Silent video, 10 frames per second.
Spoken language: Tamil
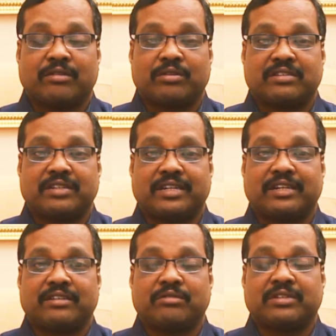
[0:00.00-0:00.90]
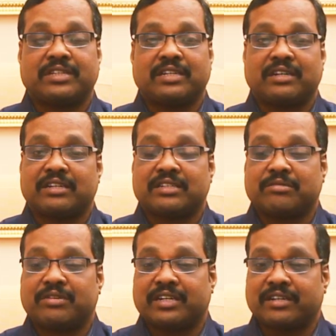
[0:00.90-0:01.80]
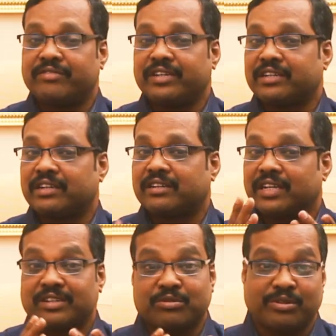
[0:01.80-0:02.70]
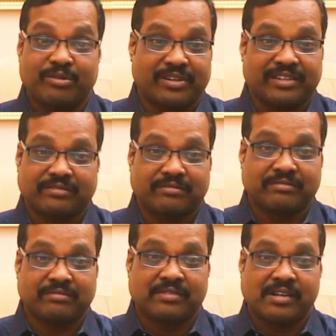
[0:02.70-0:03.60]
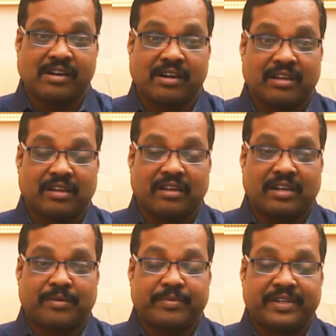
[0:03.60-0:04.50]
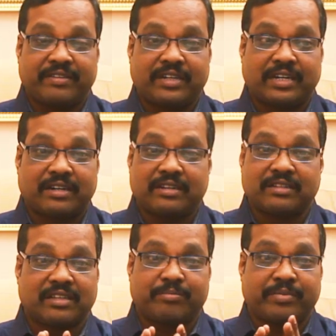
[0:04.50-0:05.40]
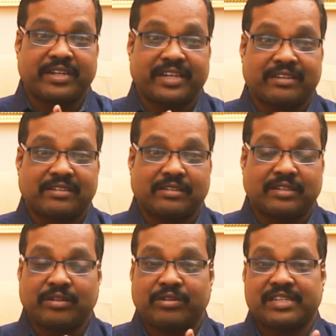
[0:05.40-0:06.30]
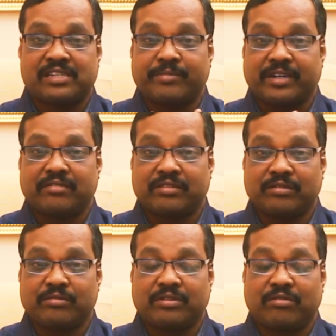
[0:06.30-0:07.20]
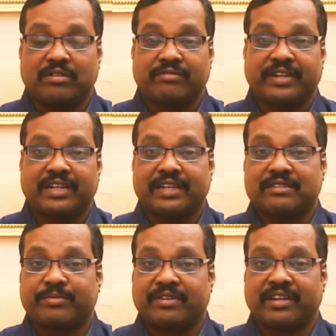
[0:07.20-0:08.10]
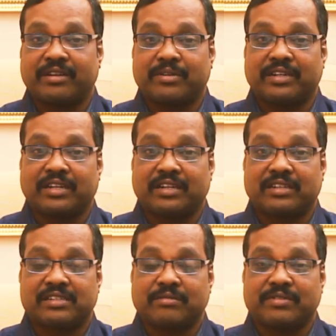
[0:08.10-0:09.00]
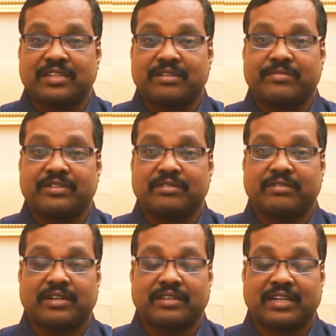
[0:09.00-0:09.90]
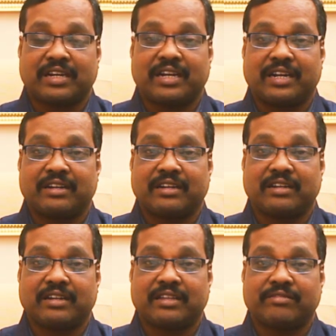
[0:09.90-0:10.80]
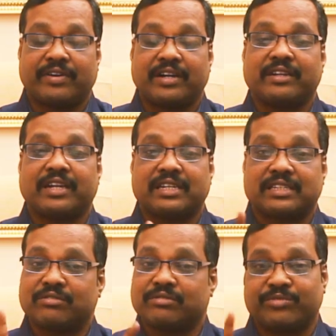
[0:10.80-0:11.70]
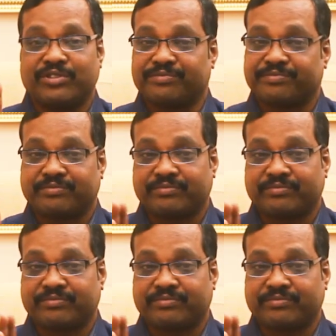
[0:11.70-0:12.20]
ஒரு சிலர் ஜோதிடர்கள் என்ன செய்வாங்கன்னா வீடு கட்டலான்னு சொல்லிடுவாங்க அப்போ வீடு கட்டுறது தப்பில்லை நீங்கள் ஒரு எஸ்டிமேட் வந்து ஒரு டுவெண்ட்டி ஃபைவ் லேக்ஸ் போட்டிங்க அப்படின்னா அஷ்டம சனி முடிவு அந்த காலகட்டங்களில் அது ஃபார்ட்டி லேக்ஸ் வந்து முடியும்